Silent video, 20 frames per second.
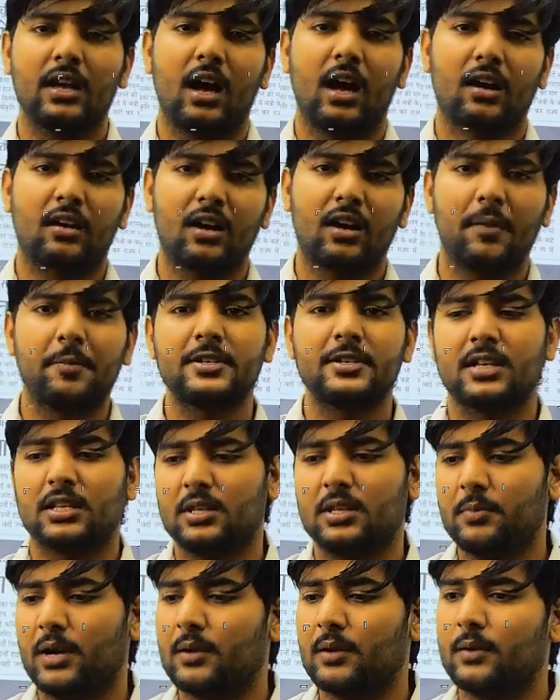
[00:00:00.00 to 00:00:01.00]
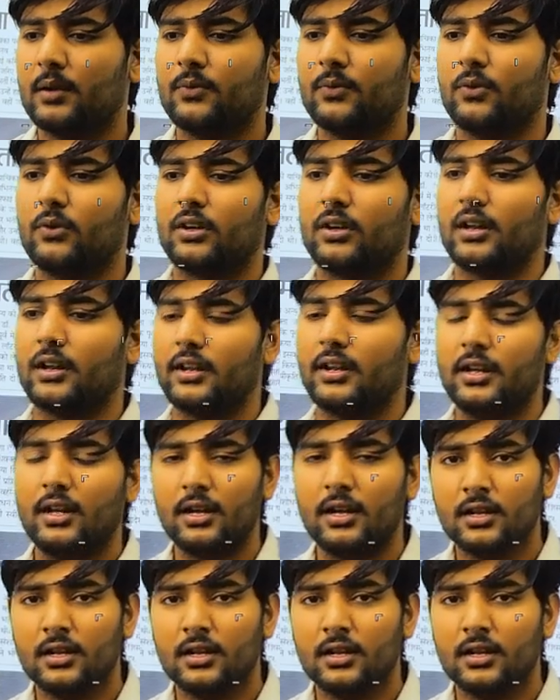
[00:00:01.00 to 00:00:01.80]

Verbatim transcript: काफी साथी बार बार फोन कर रहे हैं